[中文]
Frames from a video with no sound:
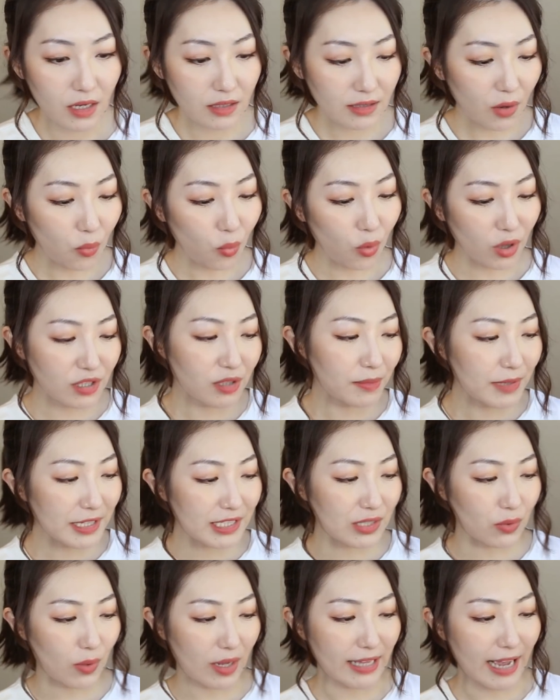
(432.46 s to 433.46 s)
那我特别
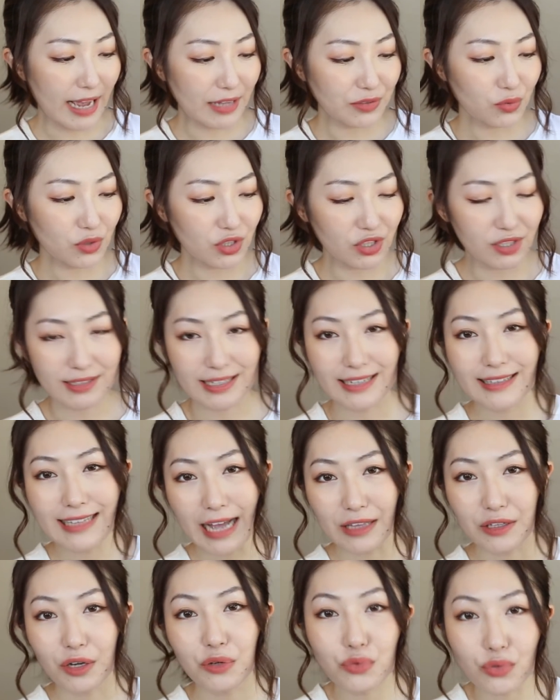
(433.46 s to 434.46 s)
喜欢它，就直接
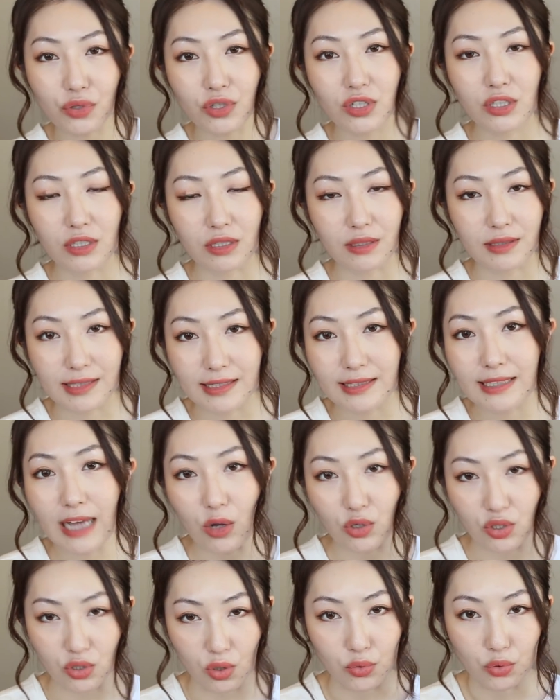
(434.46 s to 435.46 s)
拿到浴室洗
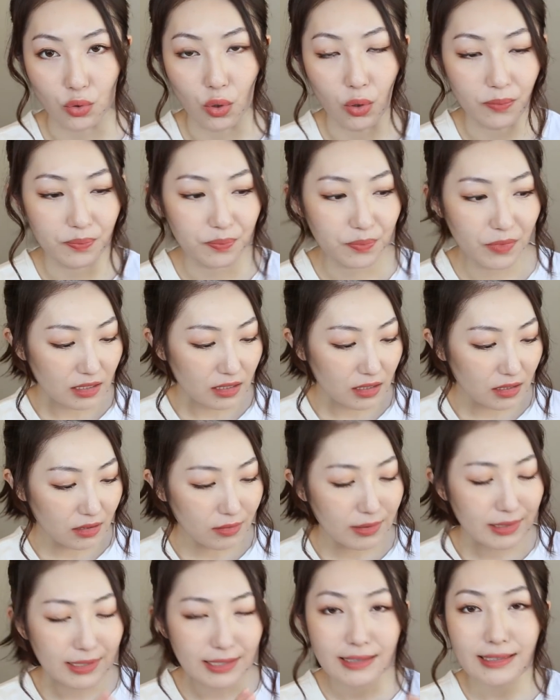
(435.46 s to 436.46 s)
澡的时候用。
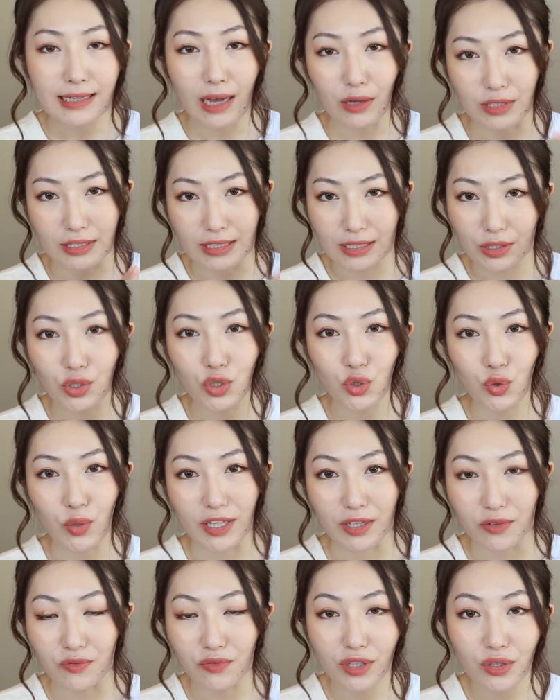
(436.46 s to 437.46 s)
洗澡的那个
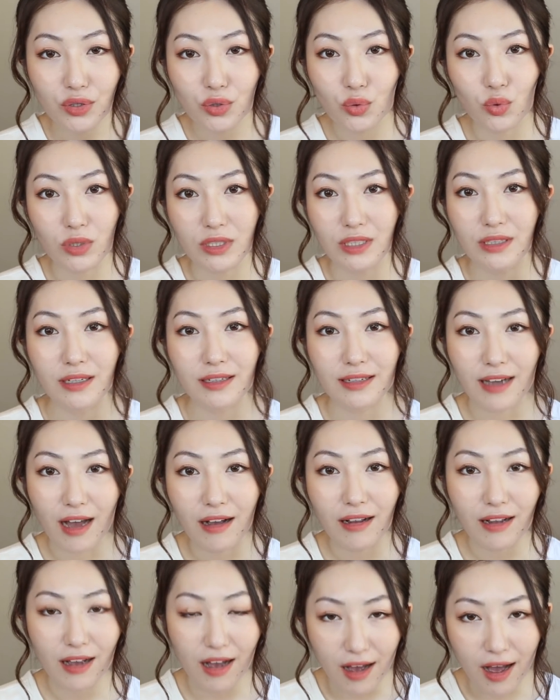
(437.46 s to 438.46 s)
水的温度真的
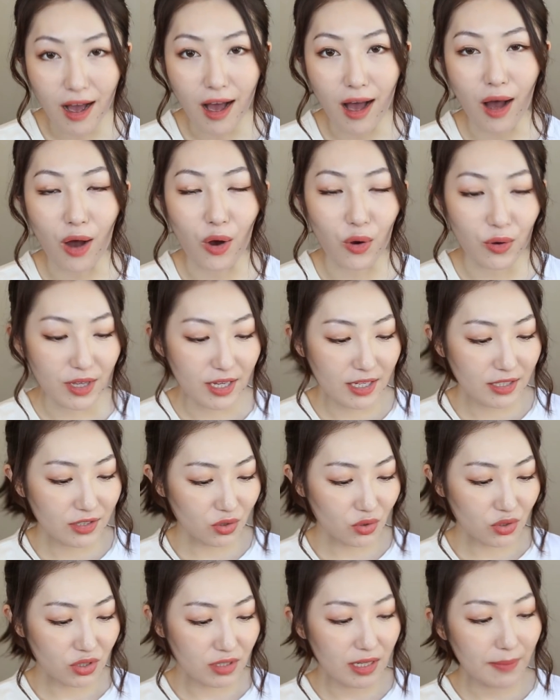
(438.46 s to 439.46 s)
刚刚好，你
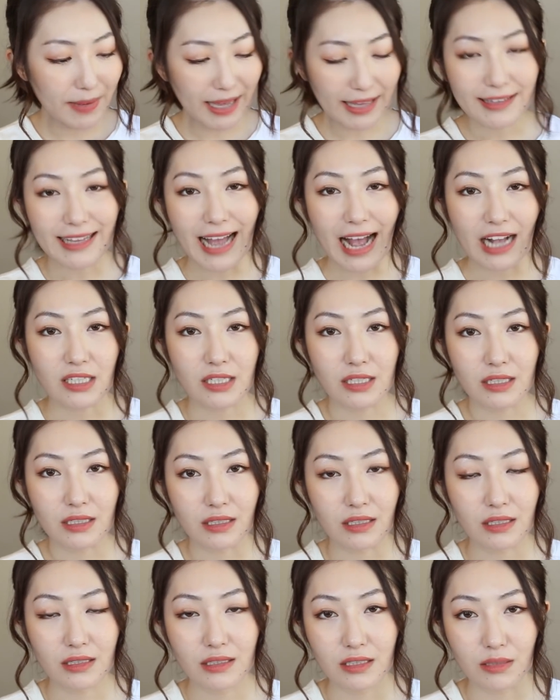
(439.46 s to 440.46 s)
就直接把它打
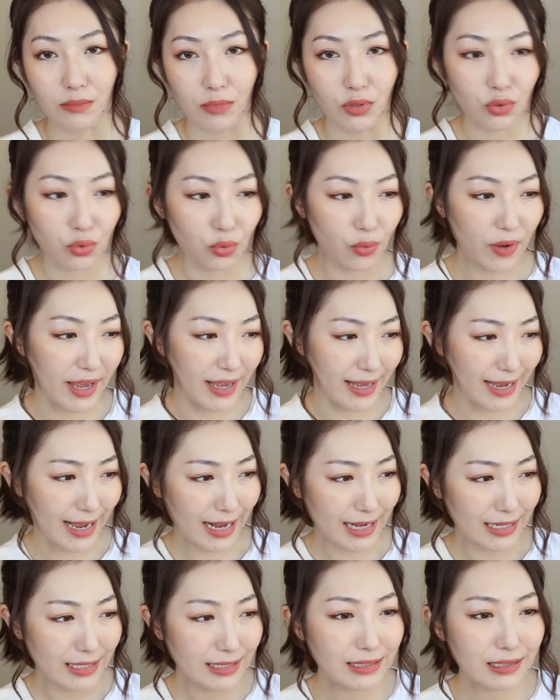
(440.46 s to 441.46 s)
湿，什么腿
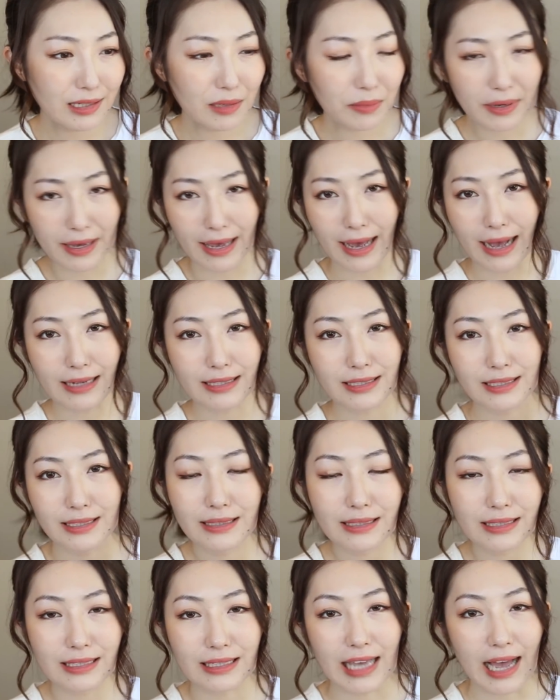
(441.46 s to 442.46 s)
呀、胳膊呀、
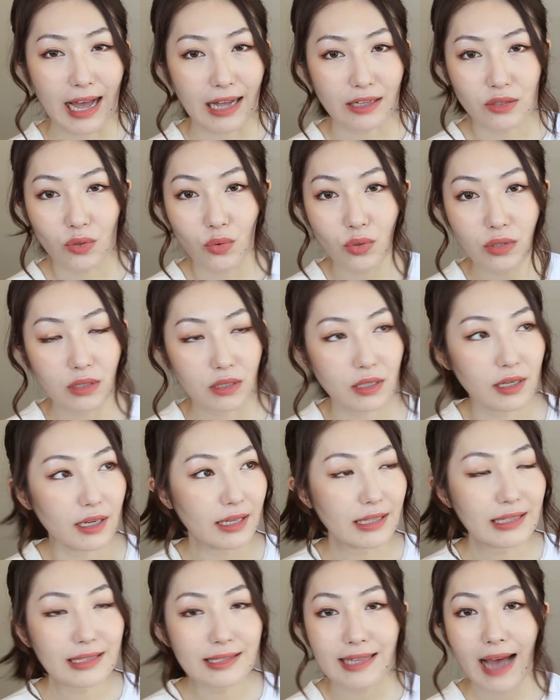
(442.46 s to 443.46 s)
身体啊，都是可
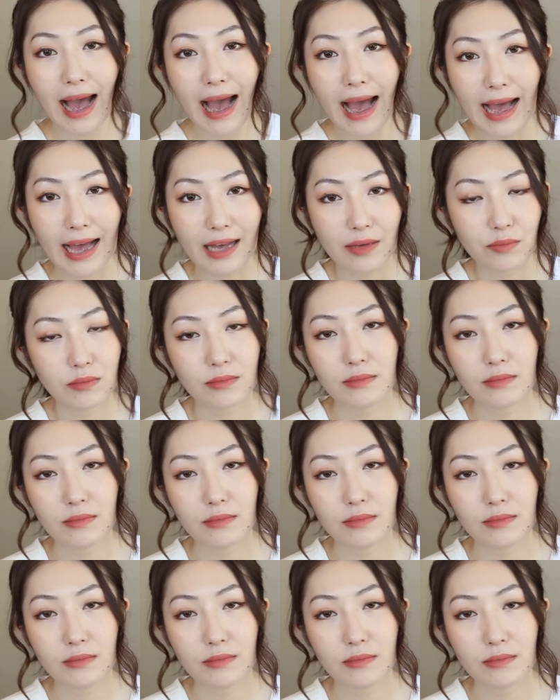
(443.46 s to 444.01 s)
以一擦，